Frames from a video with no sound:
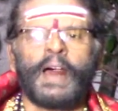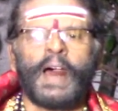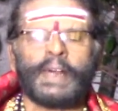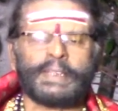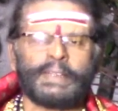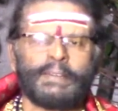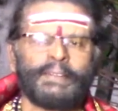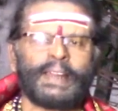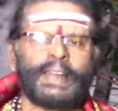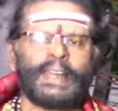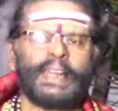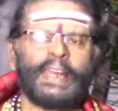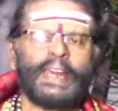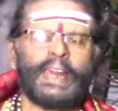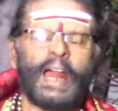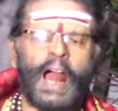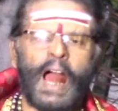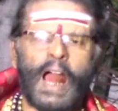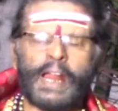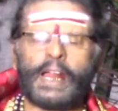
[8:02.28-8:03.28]
அந்த வகையில்
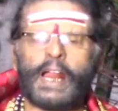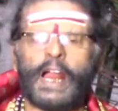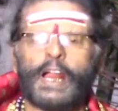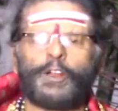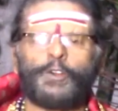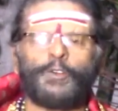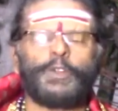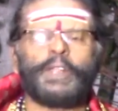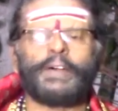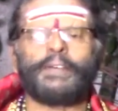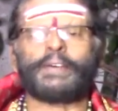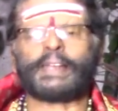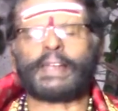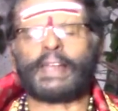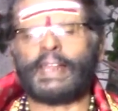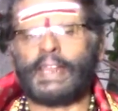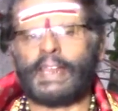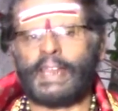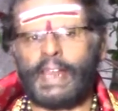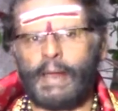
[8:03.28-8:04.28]
ஆங்காங்
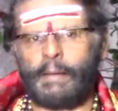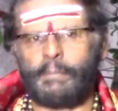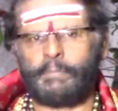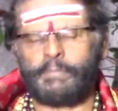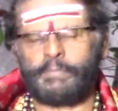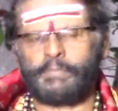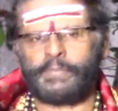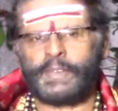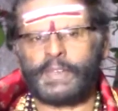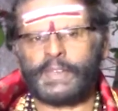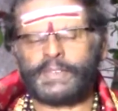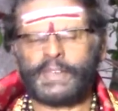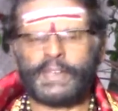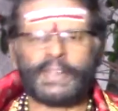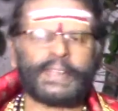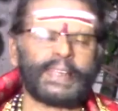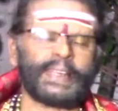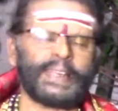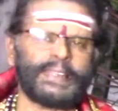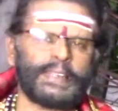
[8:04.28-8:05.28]
உள்ளவர்களெல்லாம்
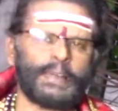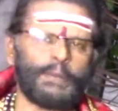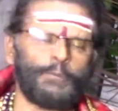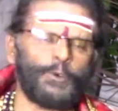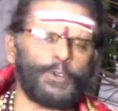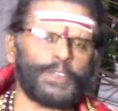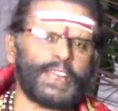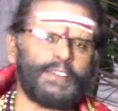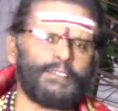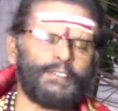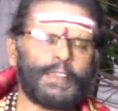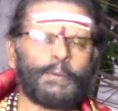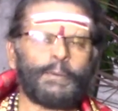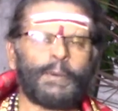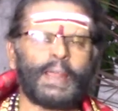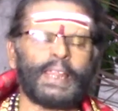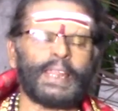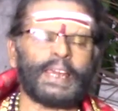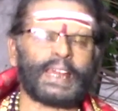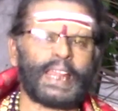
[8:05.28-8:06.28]
சென்று இந்த பூஜை
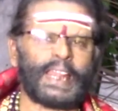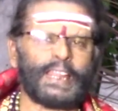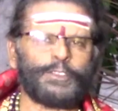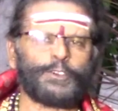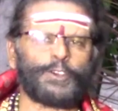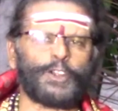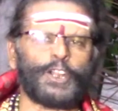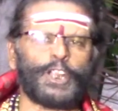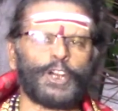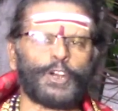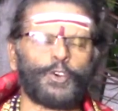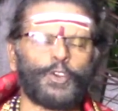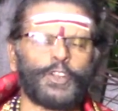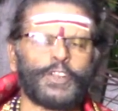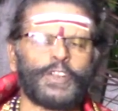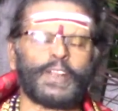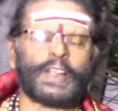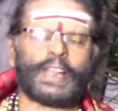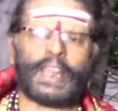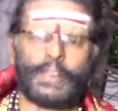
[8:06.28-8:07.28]
வழிபாடுகளை கலந்து
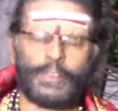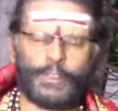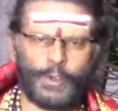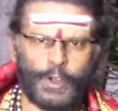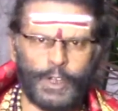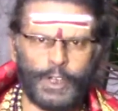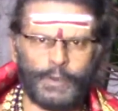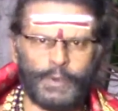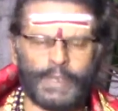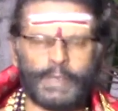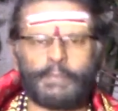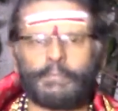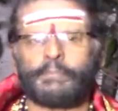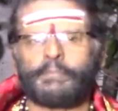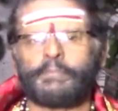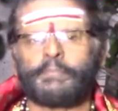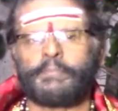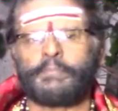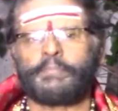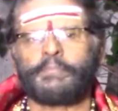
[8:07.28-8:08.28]
கொள்ளக்கூடிய கலந்து கொள்வதும்
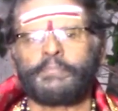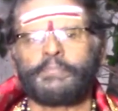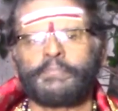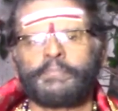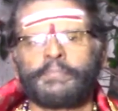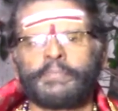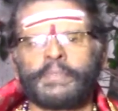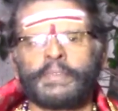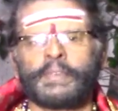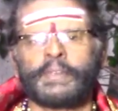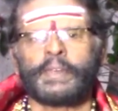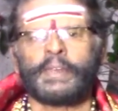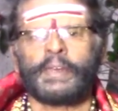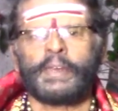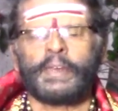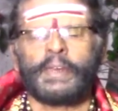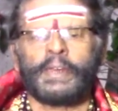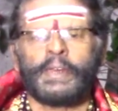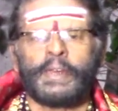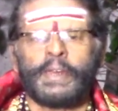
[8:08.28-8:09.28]

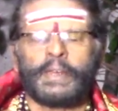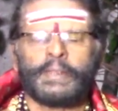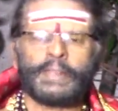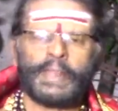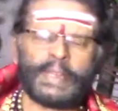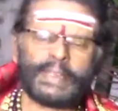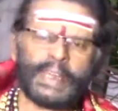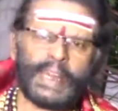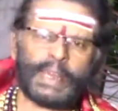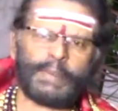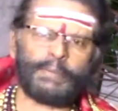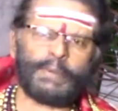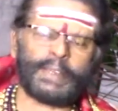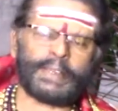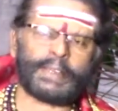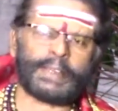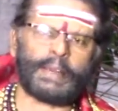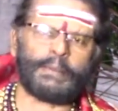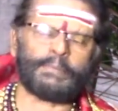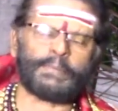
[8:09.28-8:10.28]
இந்த ஜேர்மன்
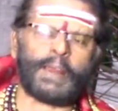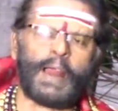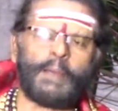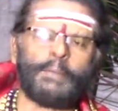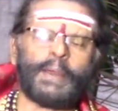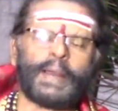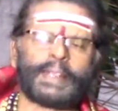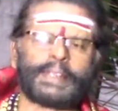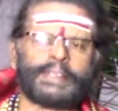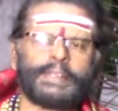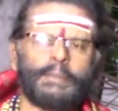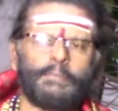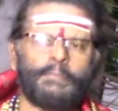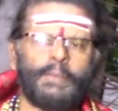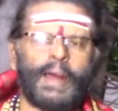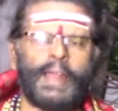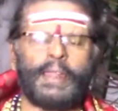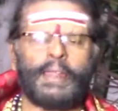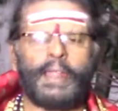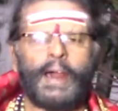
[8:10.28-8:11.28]
கம் காமாட்சி
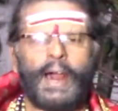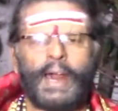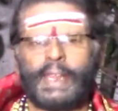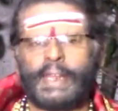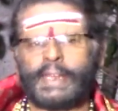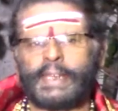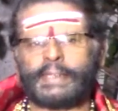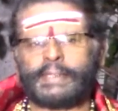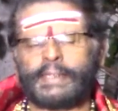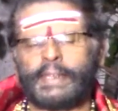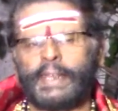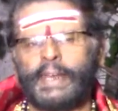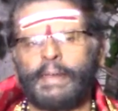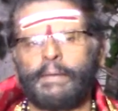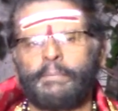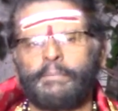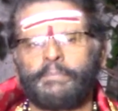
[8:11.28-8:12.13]
அம்பாள் ஆலயத்திலே